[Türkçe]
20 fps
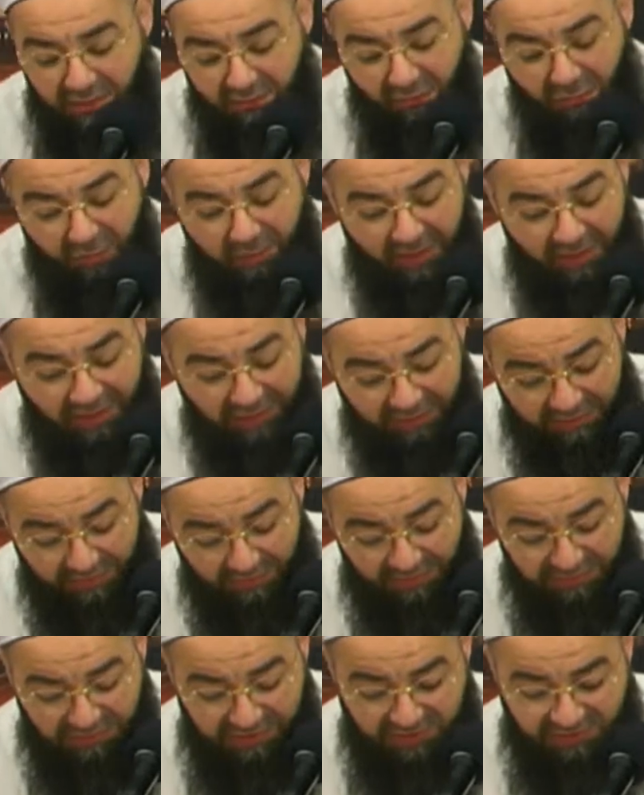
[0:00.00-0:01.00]
Mübarek
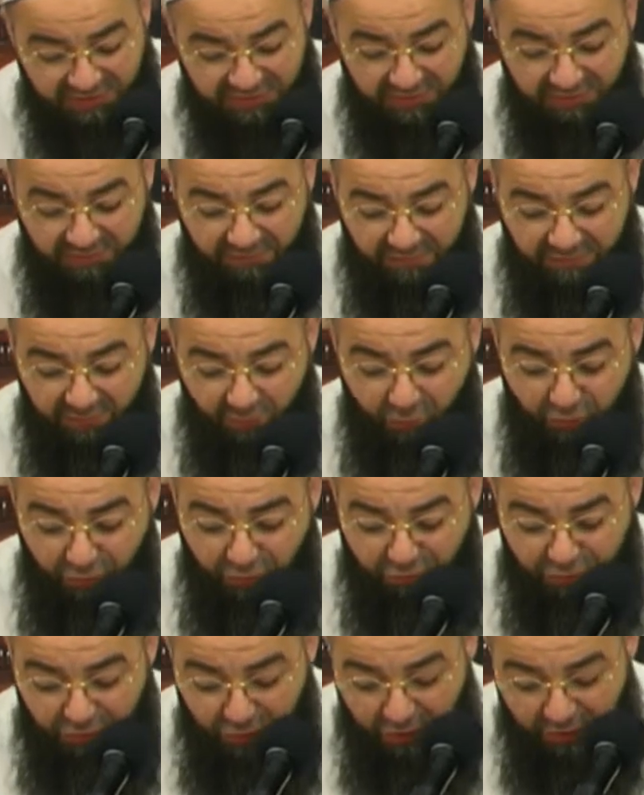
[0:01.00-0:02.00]
Ramazan-ı Şerif ayında. Onun
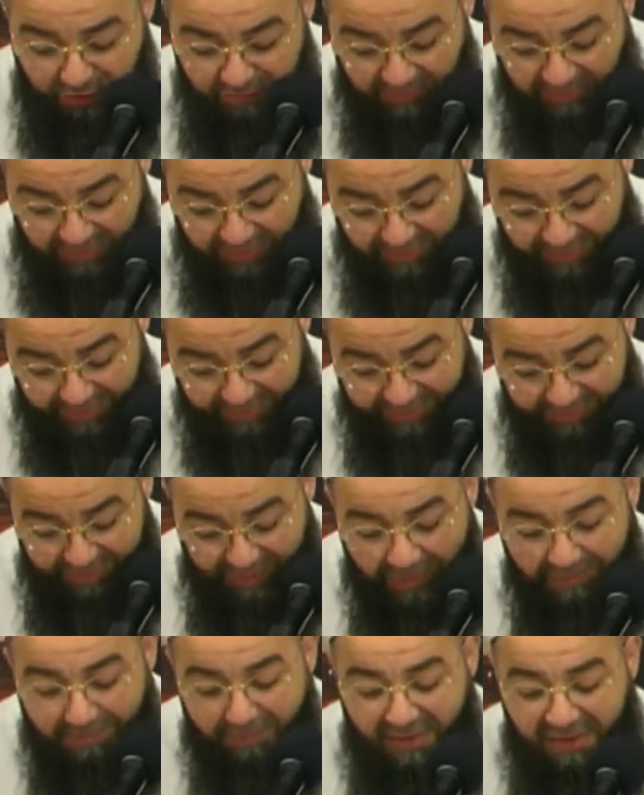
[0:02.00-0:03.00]
için ne
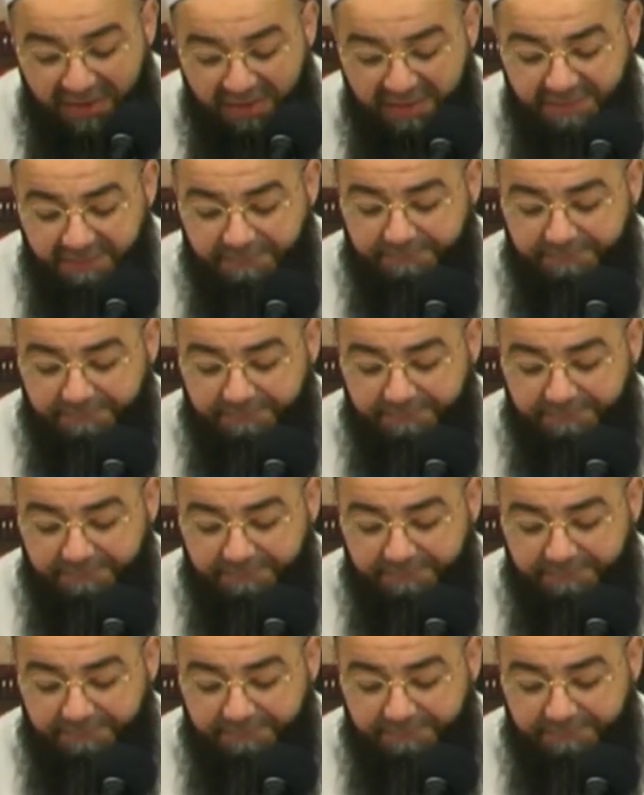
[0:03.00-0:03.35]
yapmayın?